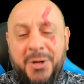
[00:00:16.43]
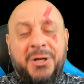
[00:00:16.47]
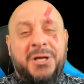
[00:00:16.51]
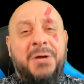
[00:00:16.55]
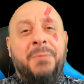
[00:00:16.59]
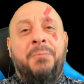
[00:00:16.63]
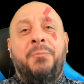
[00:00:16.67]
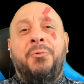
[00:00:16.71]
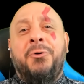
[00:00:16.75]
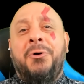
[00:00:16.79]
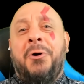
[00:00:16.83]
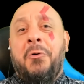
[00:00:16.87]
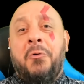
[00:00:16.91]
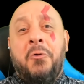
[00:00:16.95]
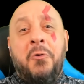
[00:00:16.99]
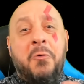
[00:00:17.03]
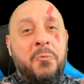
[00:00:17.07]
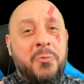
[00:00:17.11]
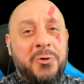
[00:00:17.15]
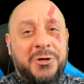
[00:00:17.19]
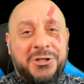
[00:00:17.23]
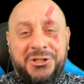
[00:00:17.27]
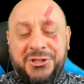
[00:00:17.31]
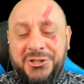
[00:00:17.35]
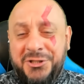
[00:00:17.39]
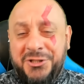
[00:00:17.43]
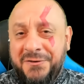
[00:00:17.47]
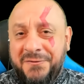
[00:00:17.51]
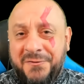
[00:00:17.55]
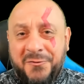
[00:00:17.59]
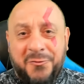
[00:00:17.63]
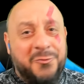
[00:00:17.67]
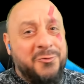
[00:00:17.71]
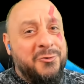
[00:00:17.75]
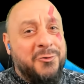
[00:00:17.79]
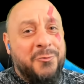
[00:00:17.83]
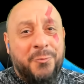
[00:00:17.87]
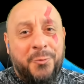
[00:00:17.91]
que por algum motivo
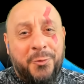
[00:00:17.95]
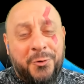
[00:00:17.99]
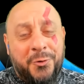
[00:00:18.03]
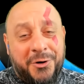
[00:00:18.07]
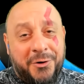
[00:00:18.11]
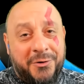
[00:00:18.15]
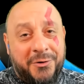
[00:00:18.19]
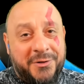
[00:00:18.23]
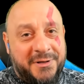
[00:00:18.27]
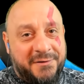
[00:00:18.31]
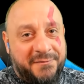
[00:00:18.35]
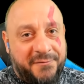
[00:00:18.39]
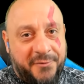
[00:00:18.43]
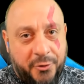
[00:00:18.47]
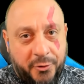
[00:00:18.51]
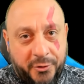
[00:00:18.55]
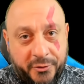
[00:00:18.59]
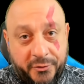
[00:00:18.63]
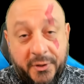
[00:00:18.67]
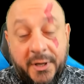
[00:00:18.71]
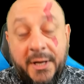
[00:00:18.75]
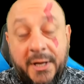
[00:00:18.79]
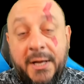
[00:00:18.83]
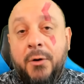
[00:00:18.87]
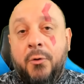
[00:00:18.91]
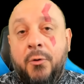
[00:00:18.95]
um urubu não devora o outro.